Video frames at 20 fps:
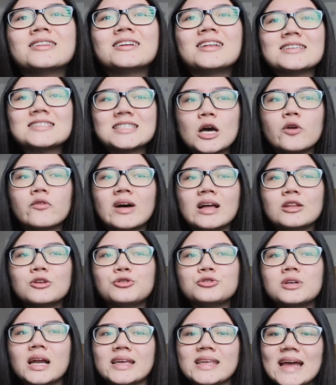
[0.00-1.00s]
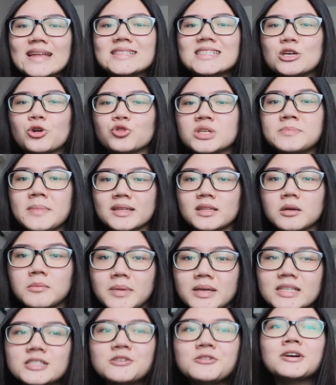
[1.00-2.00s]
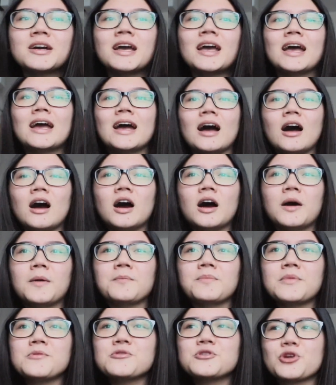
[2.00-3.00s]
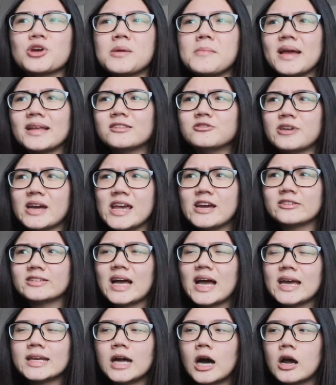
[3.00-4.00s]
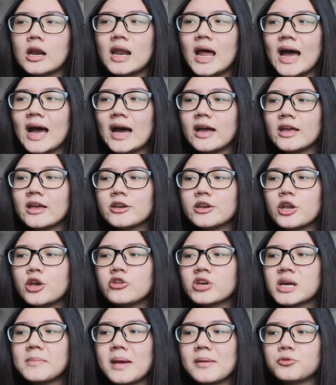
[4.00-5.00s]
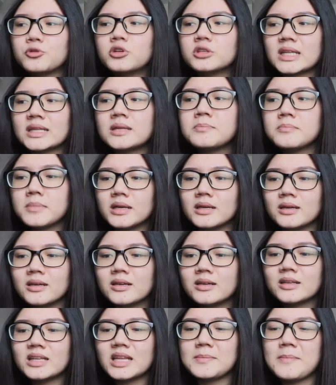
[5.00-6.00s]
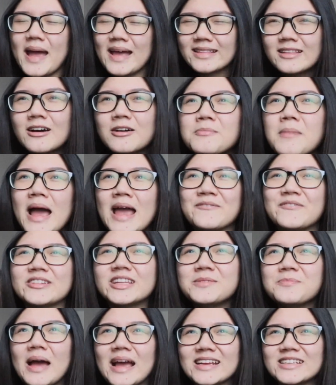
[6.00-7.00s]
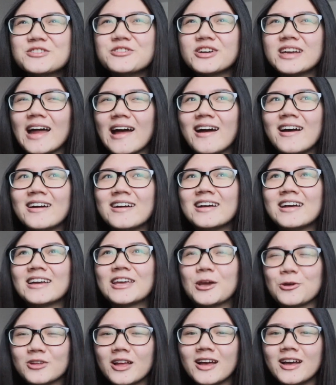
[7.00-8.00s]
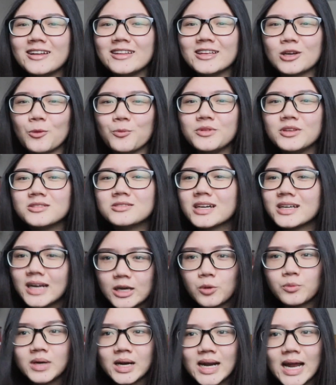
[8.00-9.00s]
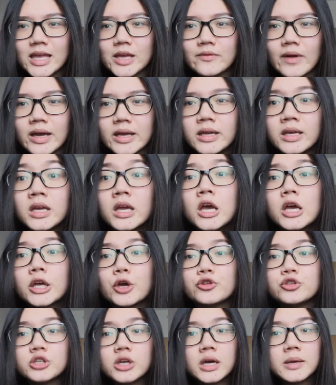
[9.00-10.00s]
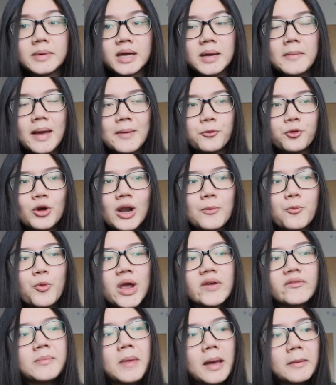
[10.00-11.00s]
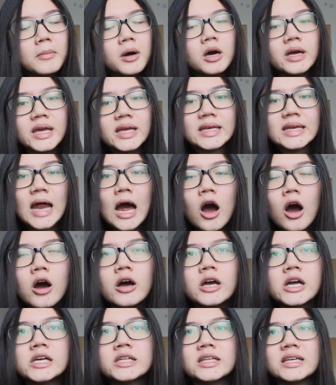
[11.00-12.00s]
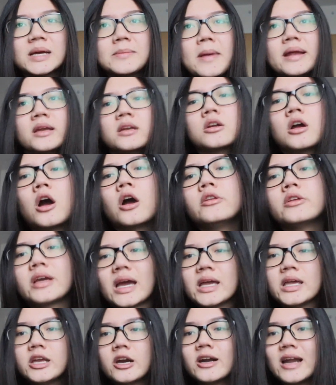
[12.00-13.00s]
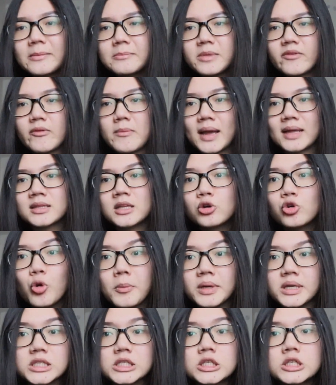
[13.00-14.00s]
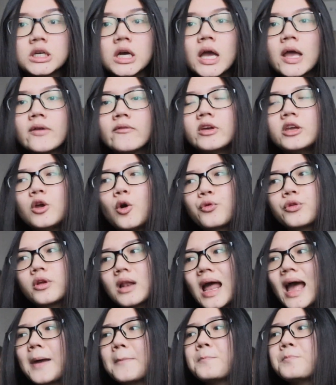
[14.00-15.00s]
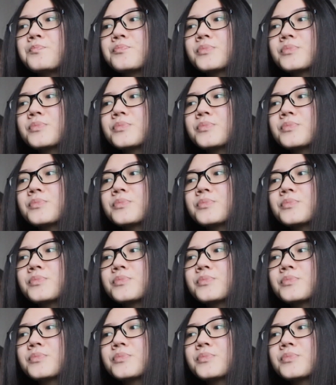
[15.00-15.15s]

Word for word: tức là sâu value tức là giá trị của chính bản thân mình trước uh, ờ, nếu như kiểu các bạn thường nghe người ta hay nói là nếu như các bạn muốn người ta thích mình thì bản thân bạn phải thích bạn trước đã kiểu thế thì cũng như cái này cũng nói nói như vậy kiểu trước khi mà các bạn muốn làm quen với bạn mới hay gì đó thì các bạn nên có những cái đặc biệt về bản thân của mình trước ví dụ như là